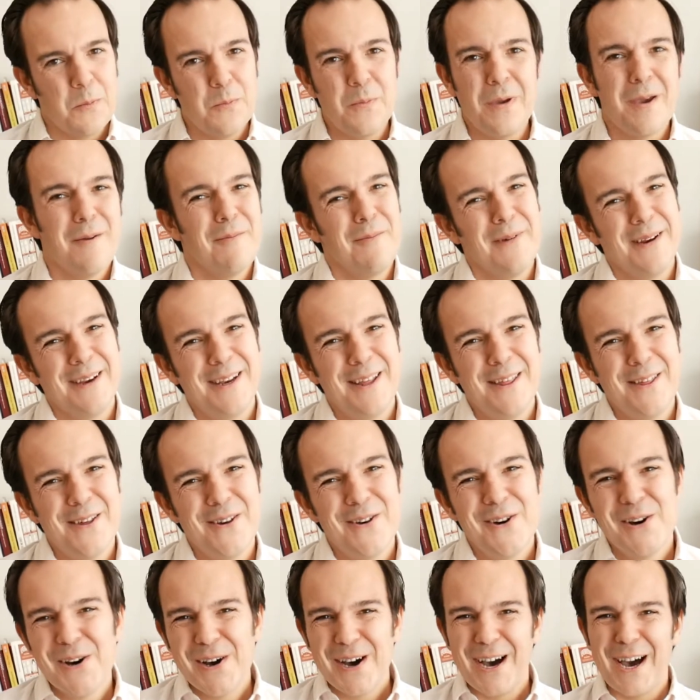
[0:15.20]

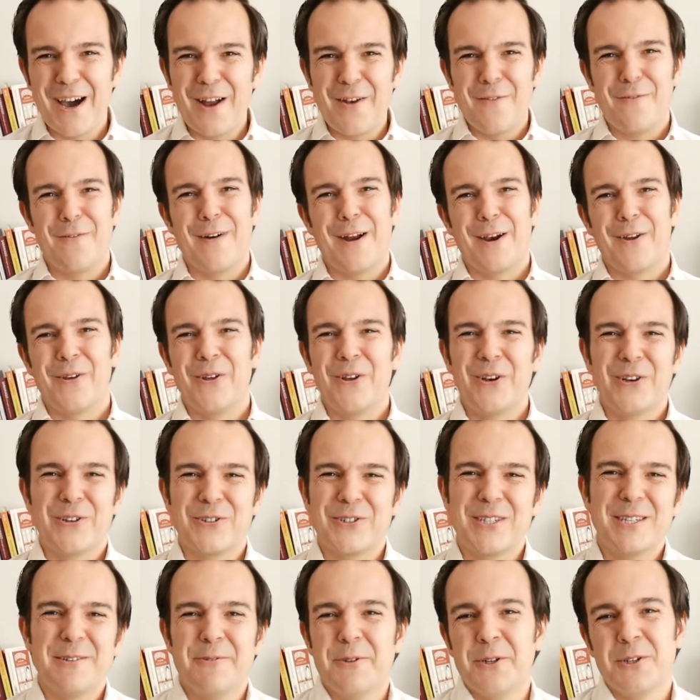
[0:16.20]
Bienvenido al Faro de
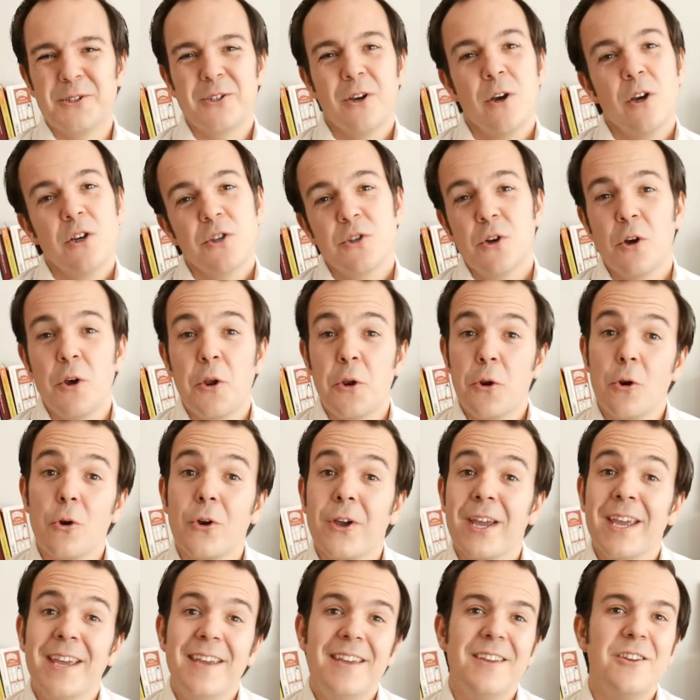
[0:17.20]
los Libros. Soy
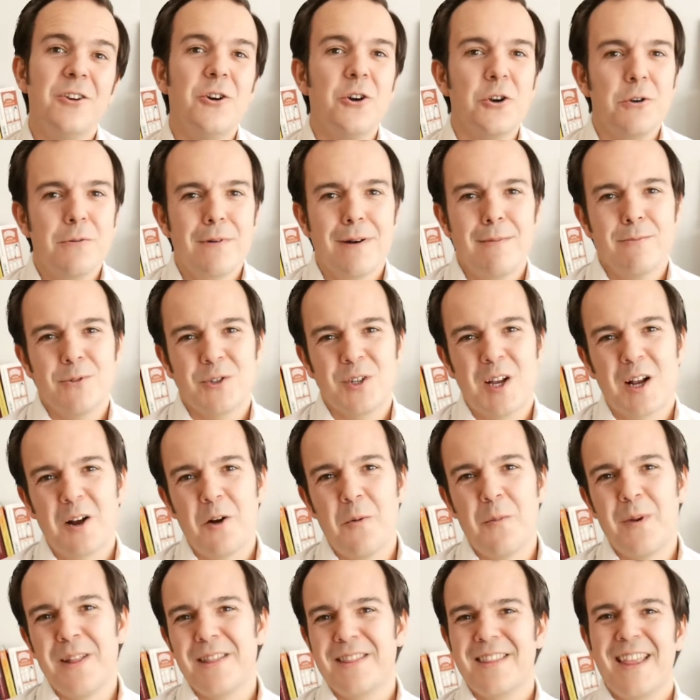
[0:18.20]
Roque y hoy vamos a
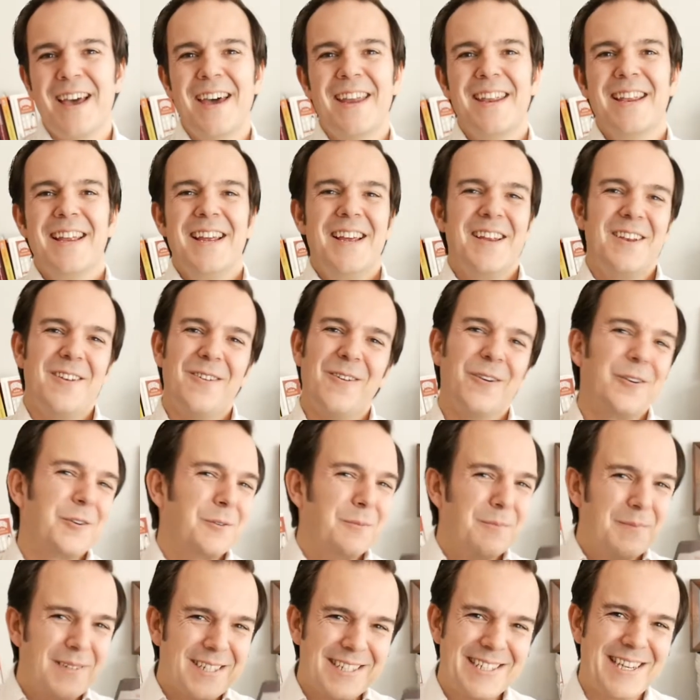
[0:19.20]
comentar Los
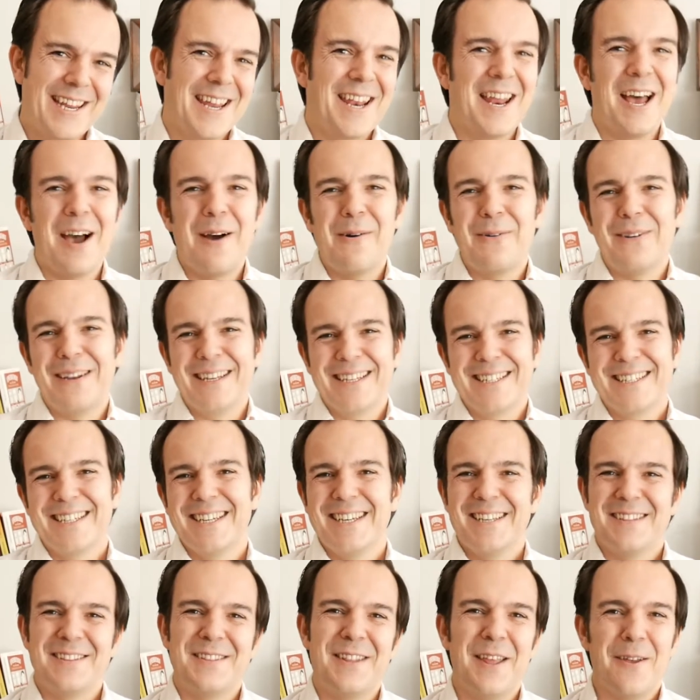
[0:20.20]
Miserables
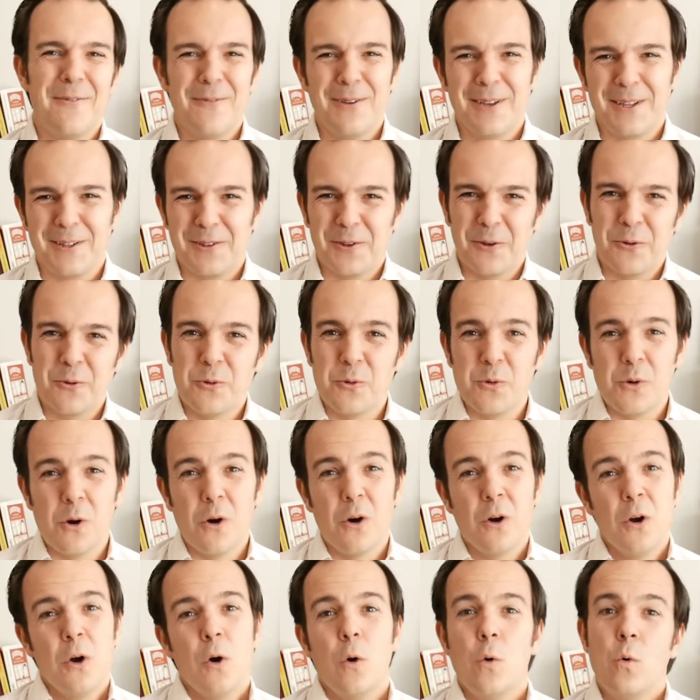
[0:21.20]
de Víctor Hugo,
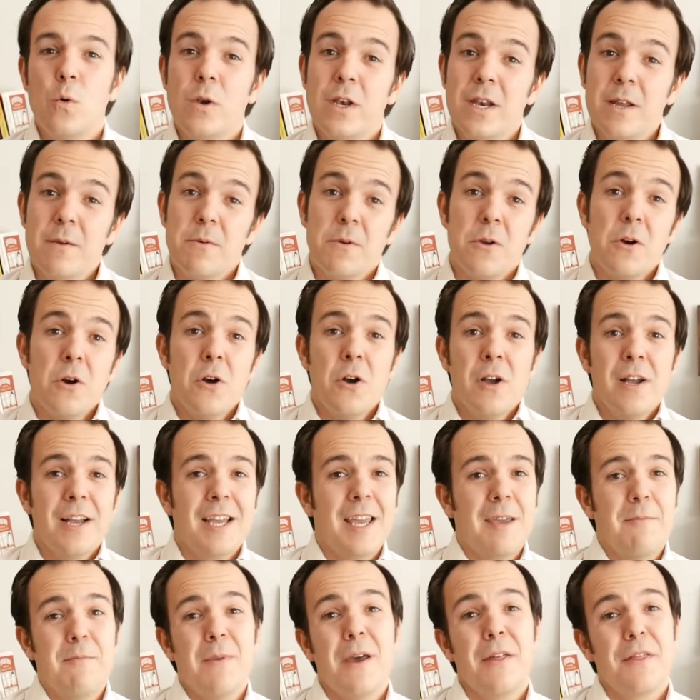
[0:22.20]
un libro
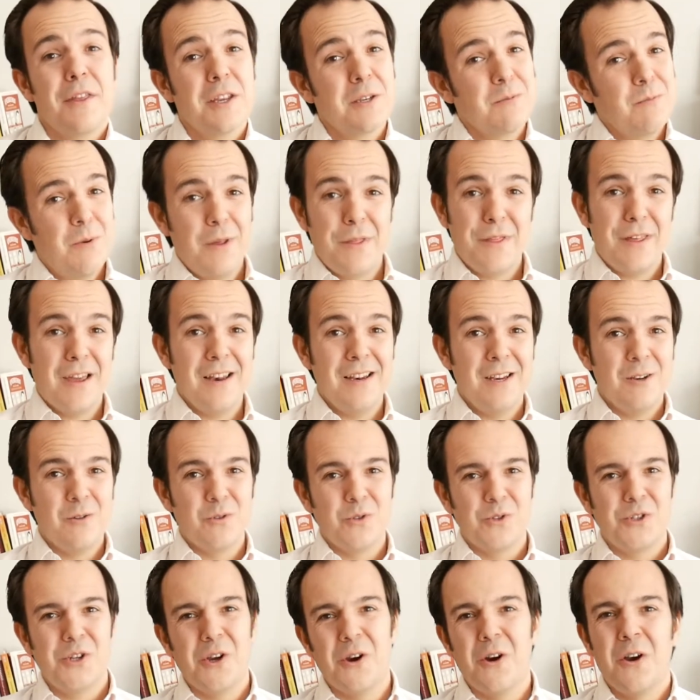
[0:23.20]
que me hace especial
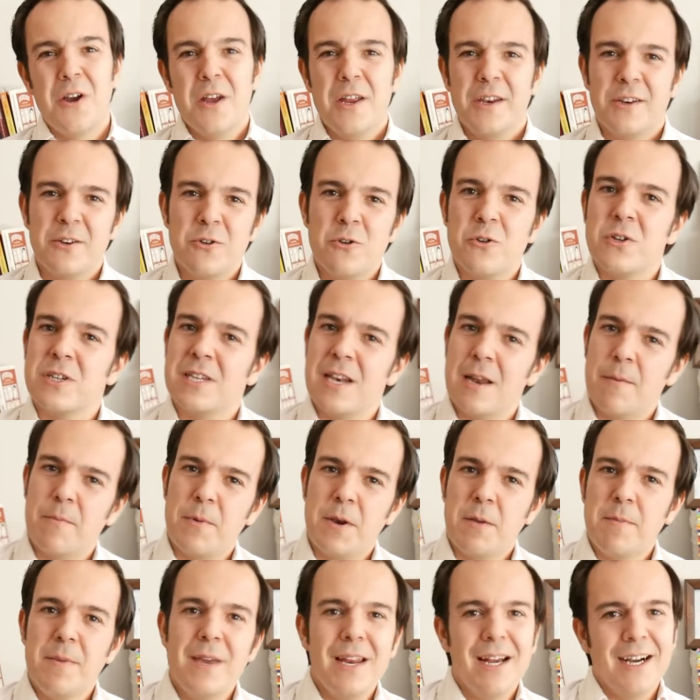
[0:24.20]
ilusión. No es la
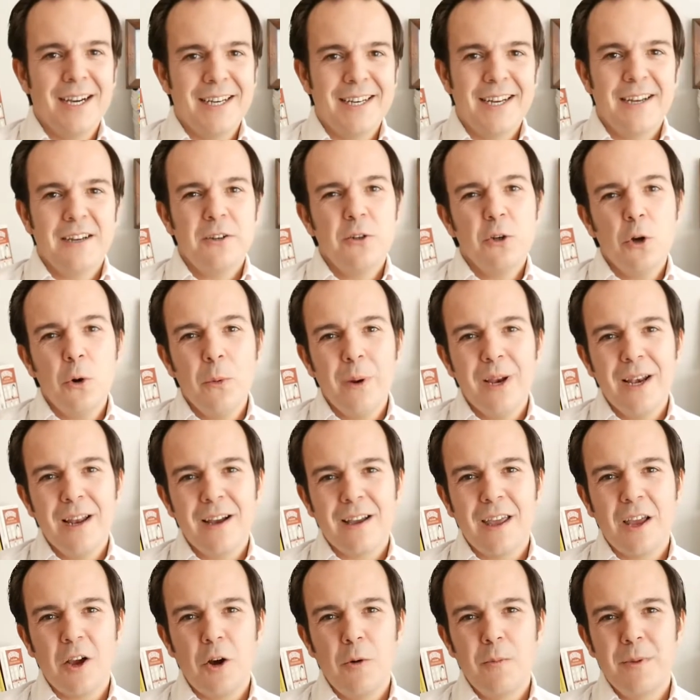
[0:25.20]
primera gran novela
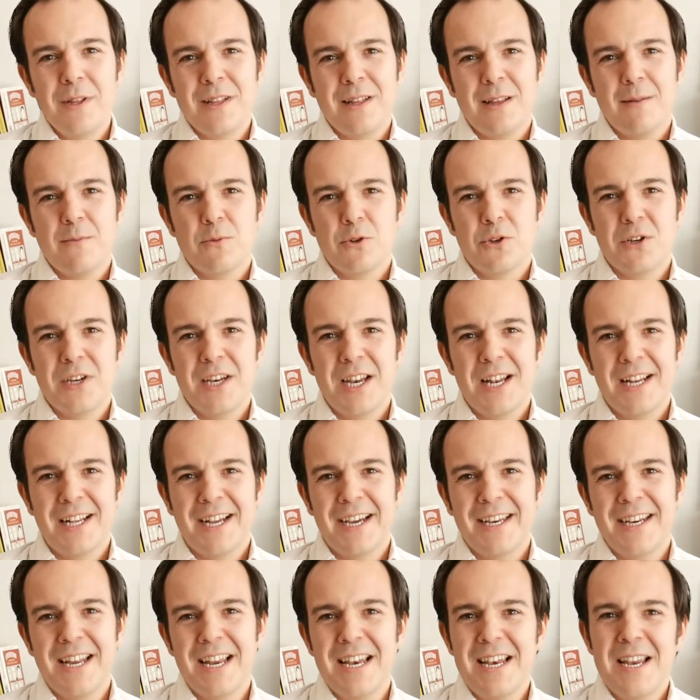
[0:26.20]
que comentamos en el
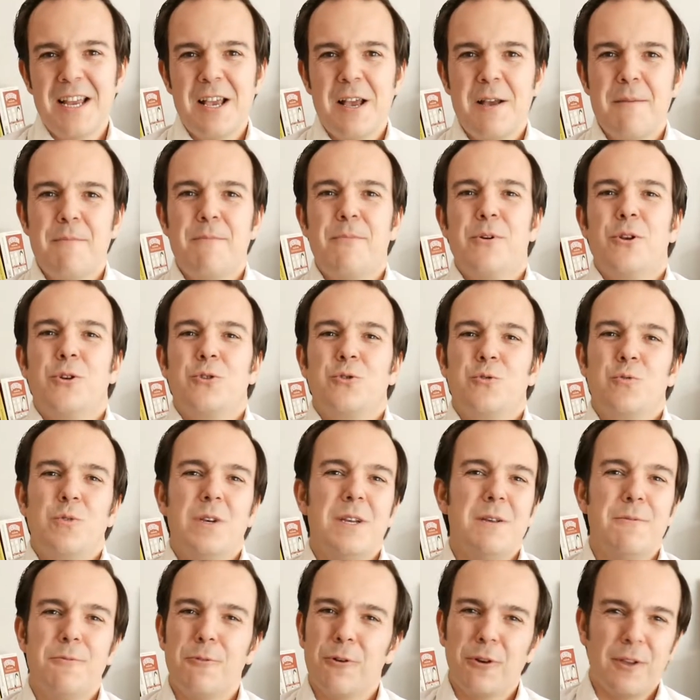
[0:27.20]
canal, pero es un
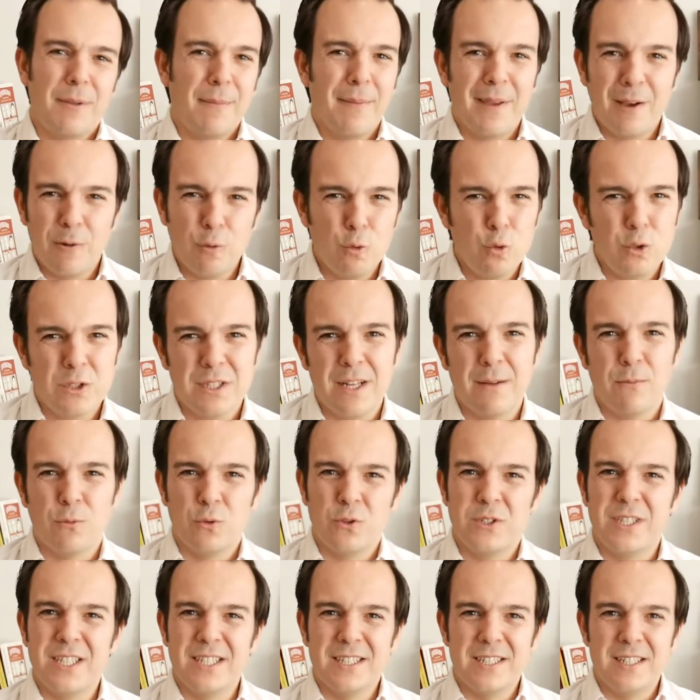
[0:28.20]
libro que me gusta
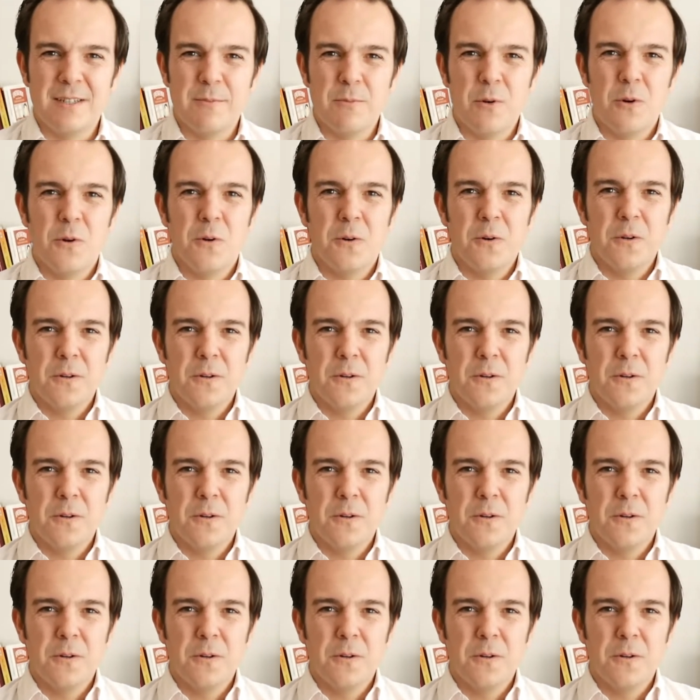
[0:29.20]
muchísimo.